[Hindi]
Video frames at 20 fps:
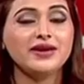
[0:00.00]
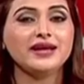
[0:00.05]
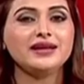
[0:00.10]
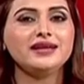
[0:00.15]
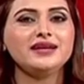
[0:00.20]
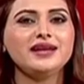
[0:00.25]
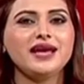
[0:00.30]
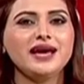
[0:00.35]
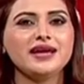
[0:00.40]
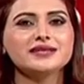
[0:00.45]

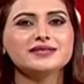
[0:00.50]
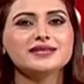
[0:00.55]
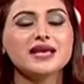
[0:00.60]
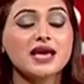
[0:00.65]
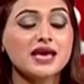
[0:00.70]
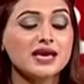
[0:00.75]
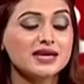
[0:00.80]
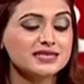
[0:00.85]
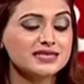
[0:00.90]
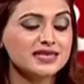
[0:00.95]
वेरी नाइस
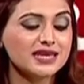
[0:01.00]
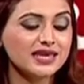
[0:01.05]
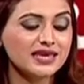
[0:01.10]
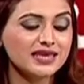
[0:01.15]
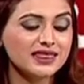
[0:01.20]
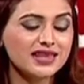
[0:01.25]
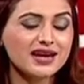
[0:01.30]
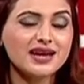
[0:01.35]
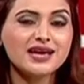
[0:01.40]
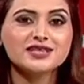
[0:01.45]
सी
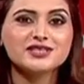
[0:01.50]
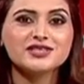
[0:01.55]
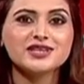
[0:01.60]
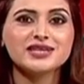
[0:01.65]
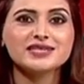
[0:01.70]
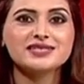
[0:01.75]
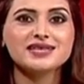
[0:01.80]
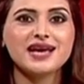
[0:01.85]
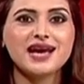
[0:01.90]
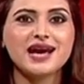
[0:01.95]
कितना
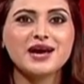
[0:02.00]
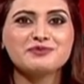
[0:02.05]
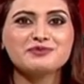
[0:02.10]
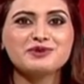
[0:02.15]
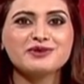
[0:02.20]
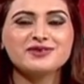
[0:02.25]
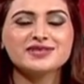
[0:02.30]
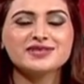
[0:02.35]
अच्छे से आपने